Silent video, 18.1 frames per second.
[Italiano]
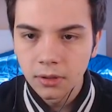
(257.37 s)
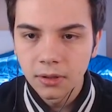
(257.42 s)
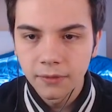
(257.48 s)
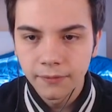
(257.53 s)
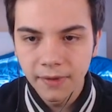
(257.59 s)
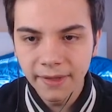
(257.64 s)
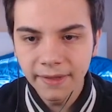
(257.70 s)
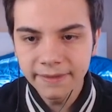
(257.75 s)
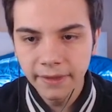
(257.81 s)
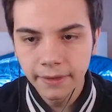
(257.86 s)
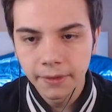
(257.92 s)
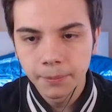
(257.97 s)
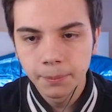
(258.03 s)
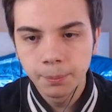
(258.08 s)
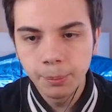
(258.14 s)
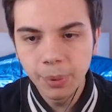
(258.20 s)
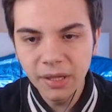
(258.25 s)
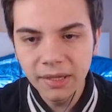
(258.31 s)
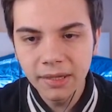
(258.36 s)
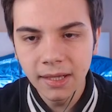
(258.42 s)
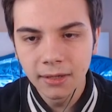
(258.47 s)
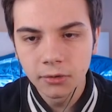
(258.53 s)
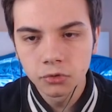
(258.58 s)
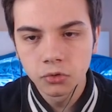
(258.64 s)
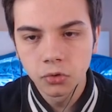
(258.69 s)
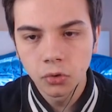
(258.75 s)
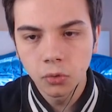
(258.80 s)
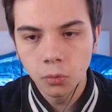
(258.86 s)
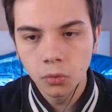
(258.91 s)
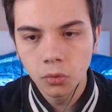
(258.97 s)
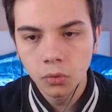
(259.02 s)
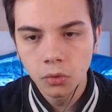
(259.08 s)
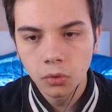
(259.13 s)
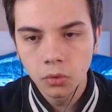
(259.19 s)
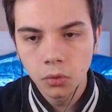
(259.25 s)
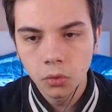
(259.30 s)
Vedete? Picchiando
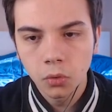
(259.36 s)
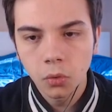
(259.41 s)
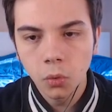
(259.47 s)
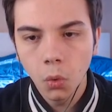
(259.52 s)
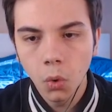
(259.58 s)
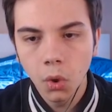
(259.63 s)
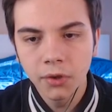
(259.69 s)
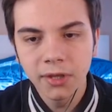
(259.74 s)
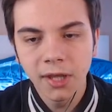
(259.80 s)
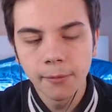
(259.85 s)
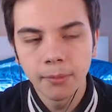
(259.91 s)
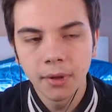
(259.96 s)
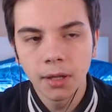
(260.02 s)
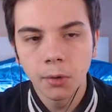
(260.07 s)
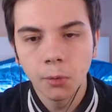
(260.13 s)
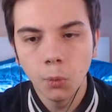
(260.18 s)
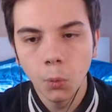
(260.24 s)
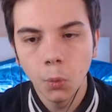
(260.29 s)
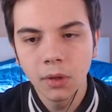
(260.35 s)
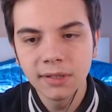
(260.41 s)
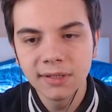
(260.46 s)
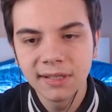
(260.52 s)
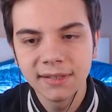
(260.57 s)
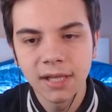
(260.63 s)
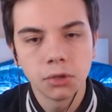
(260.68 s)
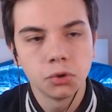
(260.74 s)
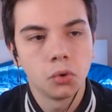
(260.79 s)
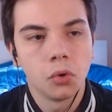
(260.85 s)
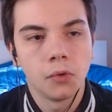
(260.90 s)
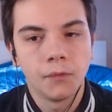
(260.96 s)
sembra che qualche danno lo